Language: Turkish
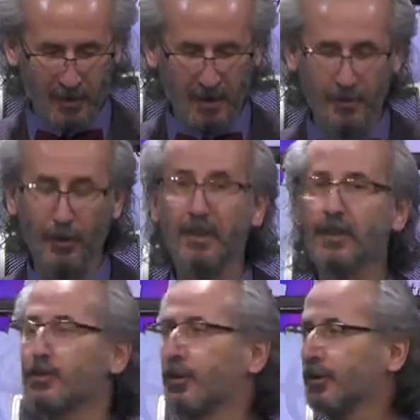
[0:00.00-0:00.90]

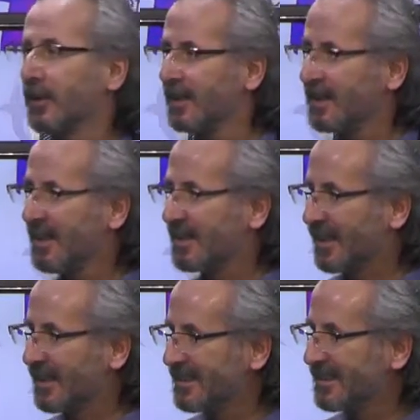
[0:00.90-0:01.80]
yönetici ortağı
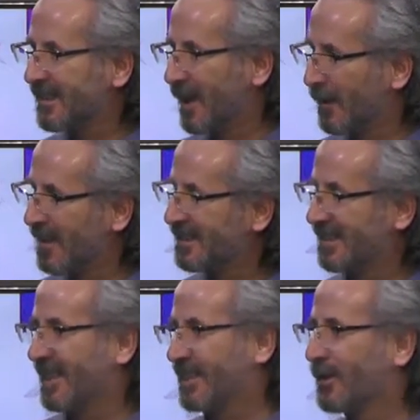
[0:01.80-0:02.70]
Sayın Kemal
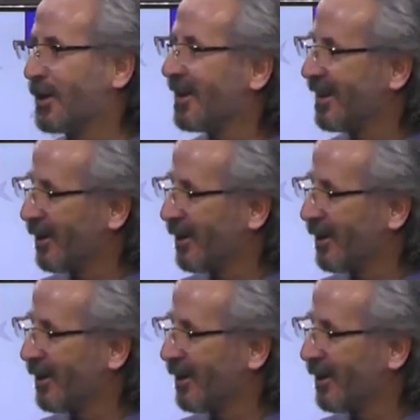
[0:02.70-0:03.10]
Sidar. Merhaba.